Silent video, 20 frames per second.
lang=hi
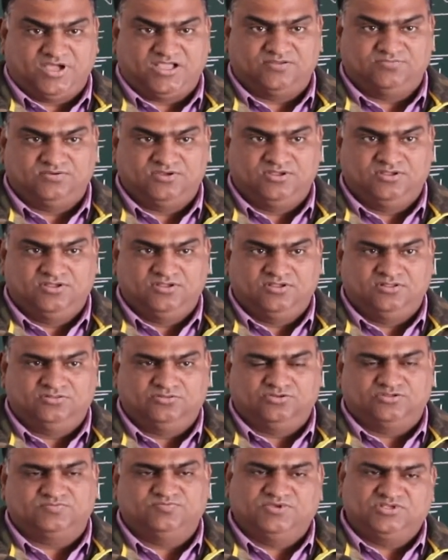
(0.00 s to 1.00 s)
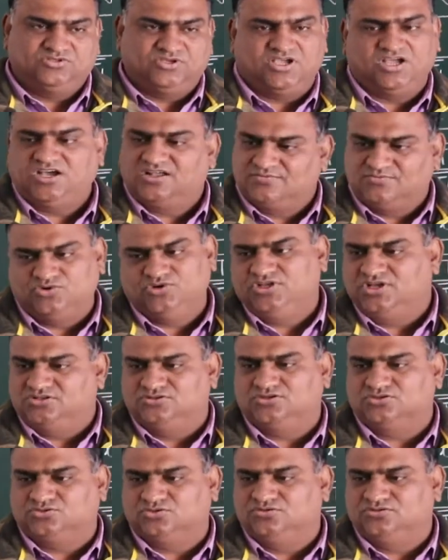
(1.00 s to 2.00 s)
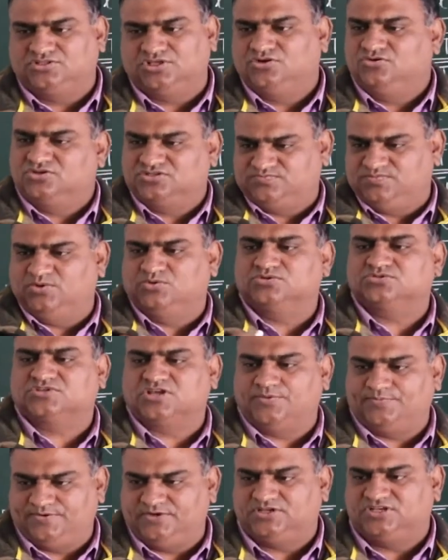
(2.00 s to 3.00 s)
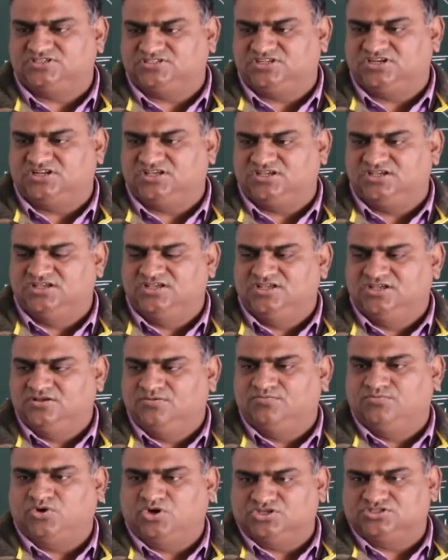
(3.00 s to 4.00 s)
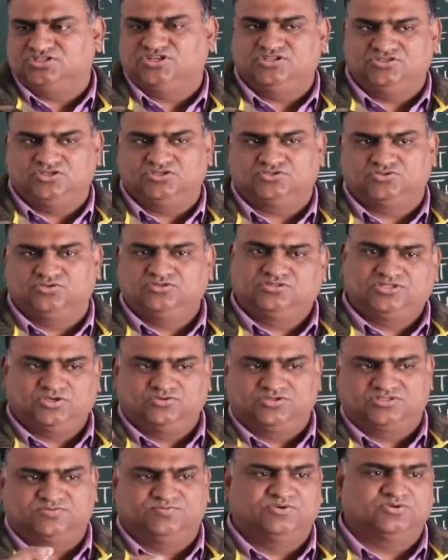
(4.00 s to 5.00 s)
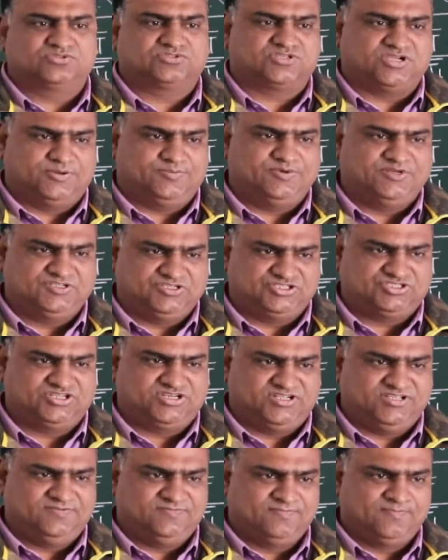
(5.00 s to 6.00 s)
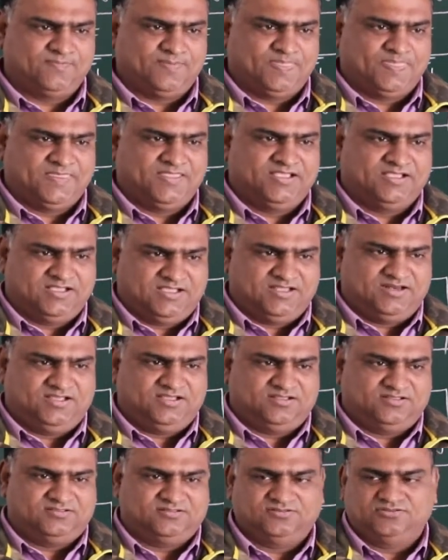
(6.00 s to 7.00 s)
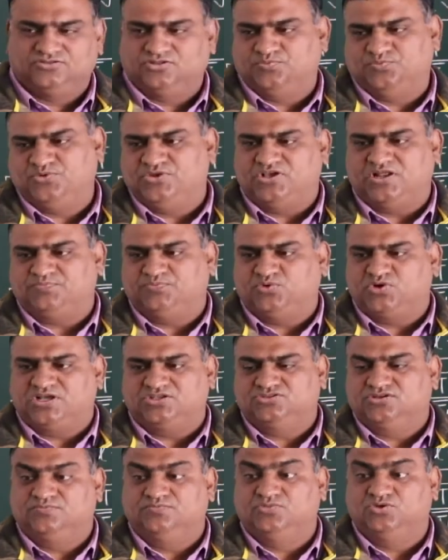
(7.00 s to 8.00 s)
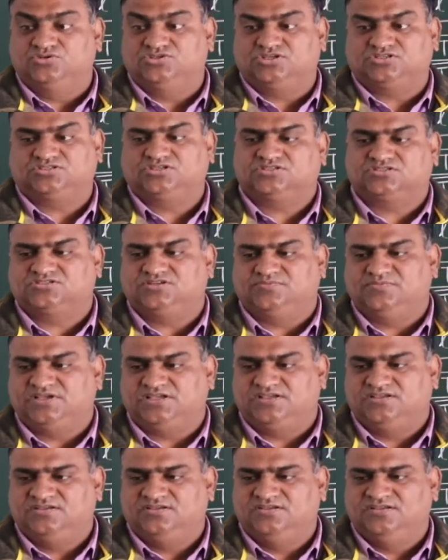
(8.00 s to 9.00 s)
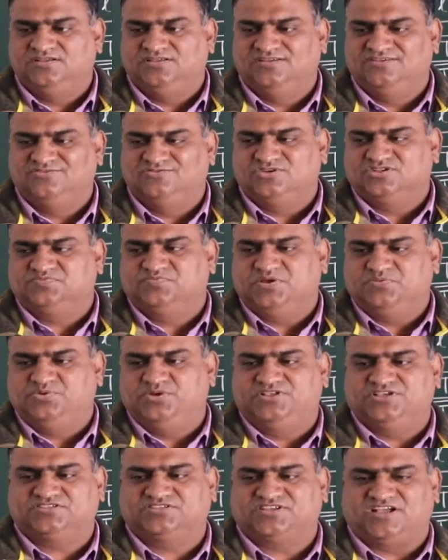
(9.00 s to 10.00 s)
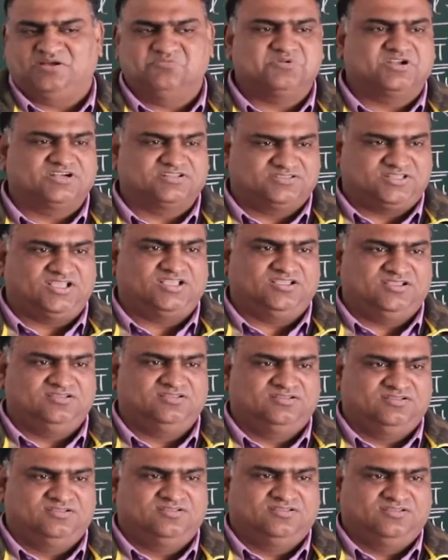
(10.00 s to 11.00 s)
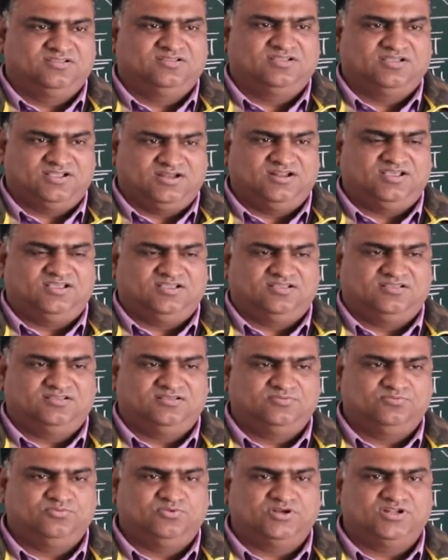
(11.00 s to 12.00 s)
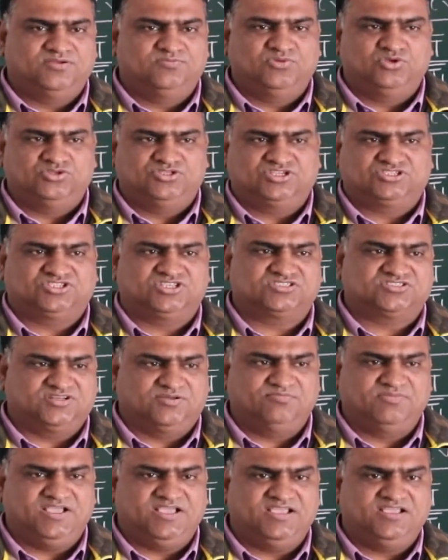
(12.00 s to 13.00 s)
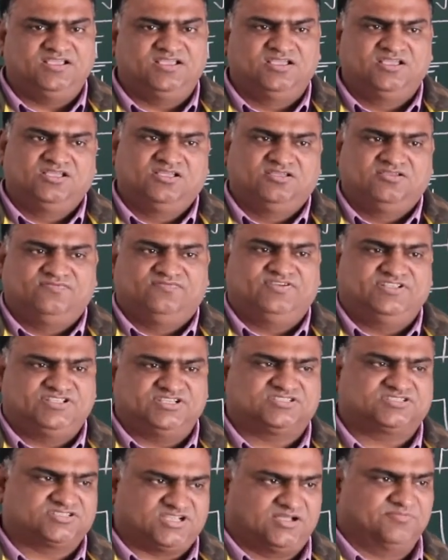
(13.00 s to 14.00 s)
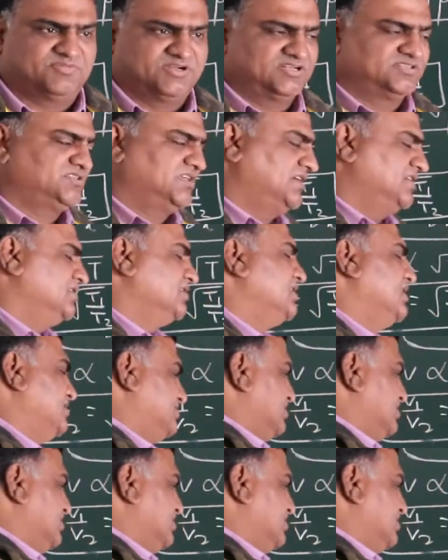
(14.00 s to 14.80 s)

पाइप तो उसमें जो है हारमोनिया जो सुनते हो उसमें उसका अप्लीकेशन है बौसरी जो सुनते हो उसमें उसका अप्लीकेशन है है ना तो पिया पूरा जो म्यूजिक सिस्टम है उसमें फिजिक्स काम करता है है ना पूरे म्यूजिक सिस्टम में फिजिक्स काम करता है खैर